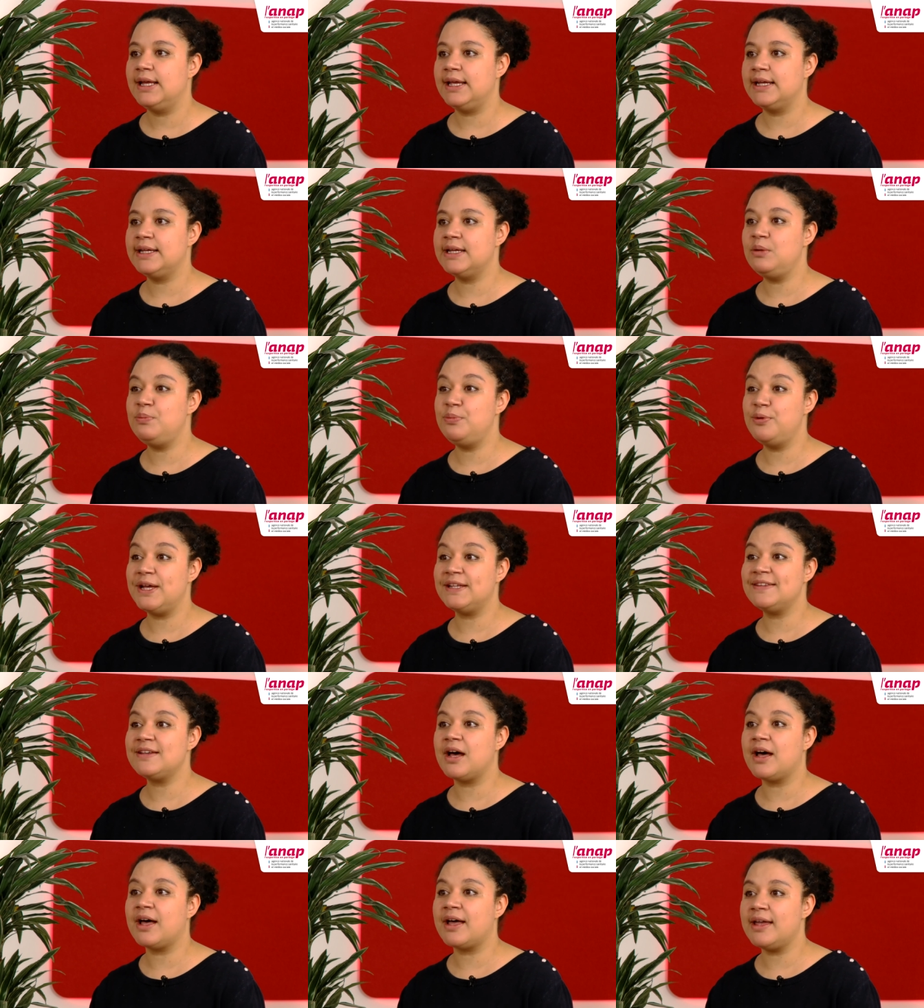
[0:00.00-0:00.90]
et qu'elle peut
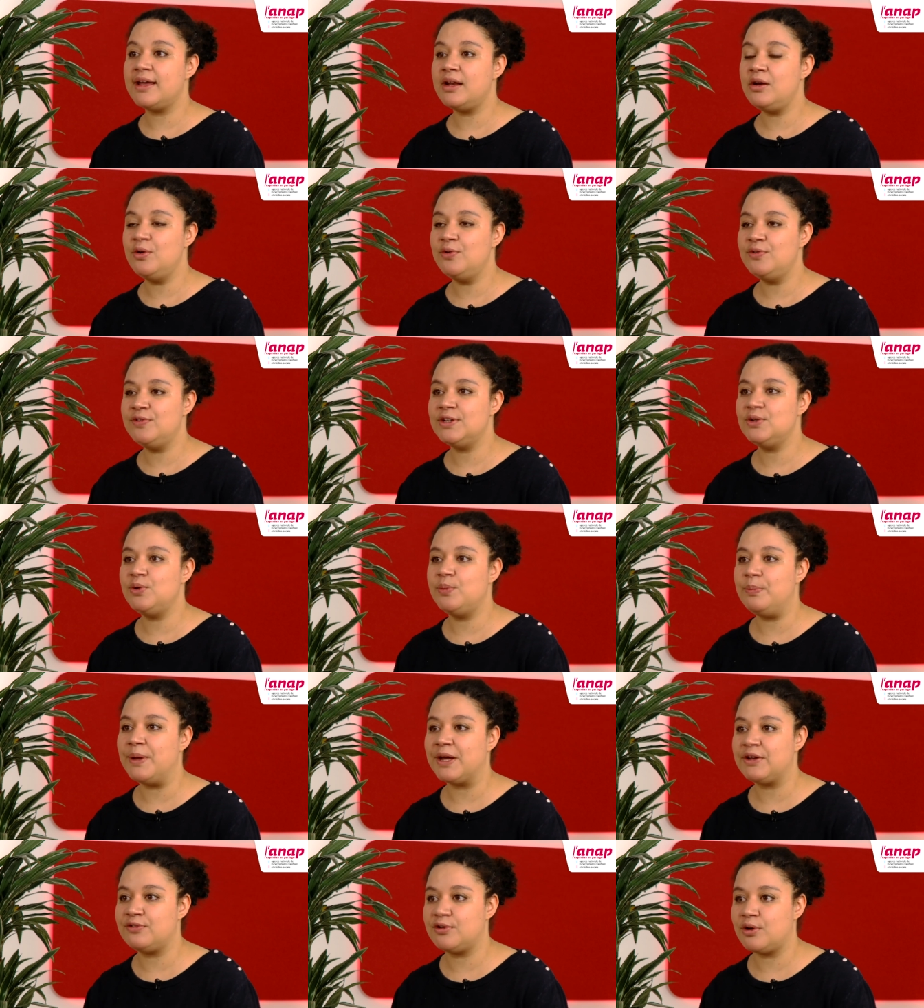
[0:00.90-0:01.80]
être un réel levier de
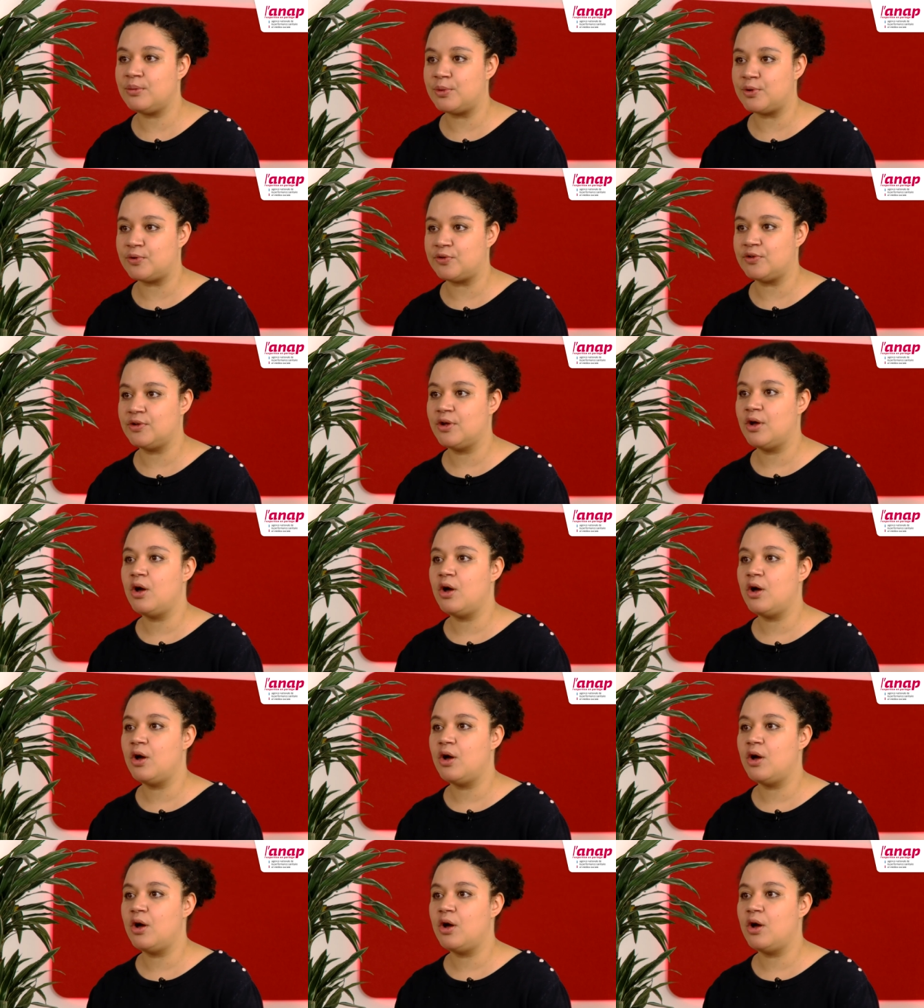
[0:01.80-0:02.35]
performance,